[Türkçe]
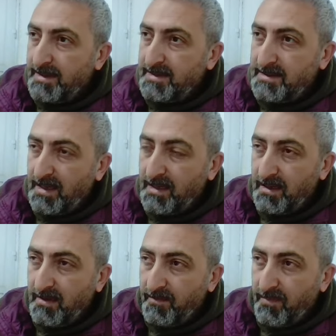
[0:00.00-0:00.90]

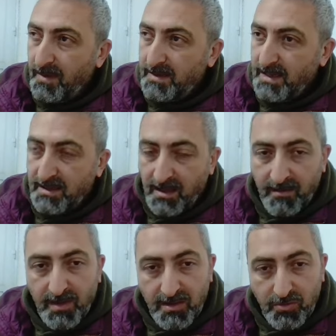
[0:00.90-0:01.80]
hisseyi
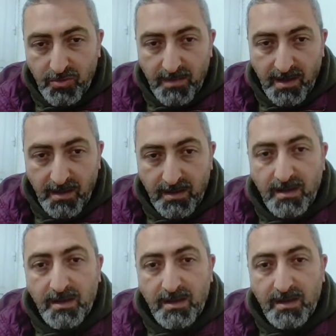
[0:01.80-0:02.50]
satılabilir duruma